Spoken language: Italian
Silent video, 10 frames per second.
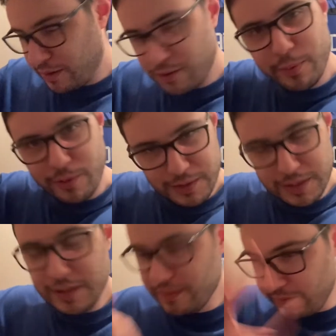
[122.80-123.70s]
dopo
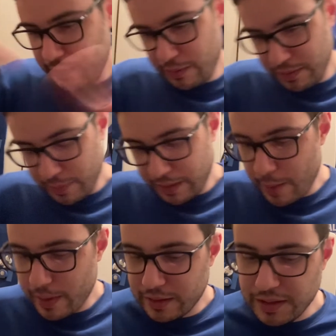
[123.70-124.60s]
parliamo prima della
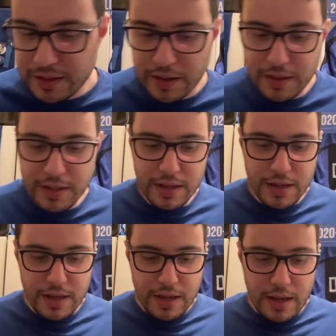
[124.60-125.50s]
partita.
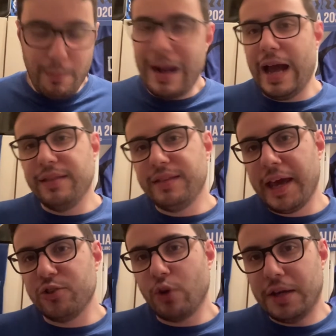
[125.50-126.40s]
Ma Kanté
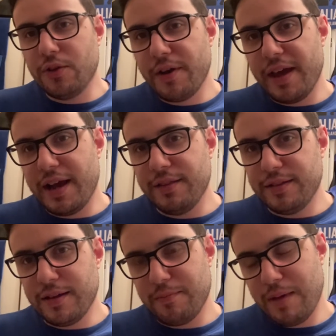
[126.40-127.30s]
che giocatore è
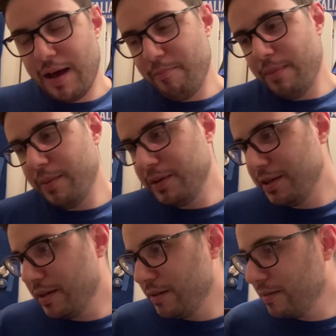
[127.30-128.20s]
Kanté? Mamma
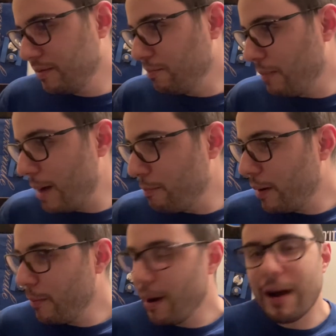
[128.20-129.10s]
mia,
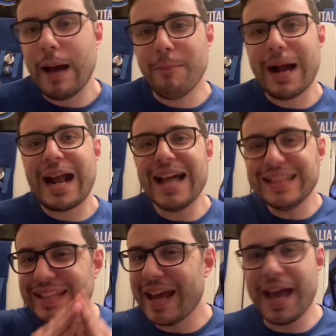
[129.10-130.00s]
mamma, ma, ma
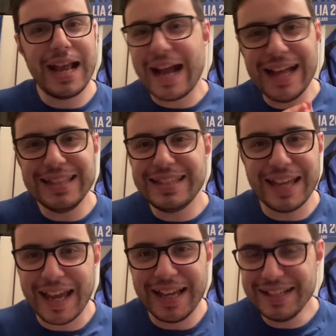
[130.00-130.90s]
Kanté, Kanté,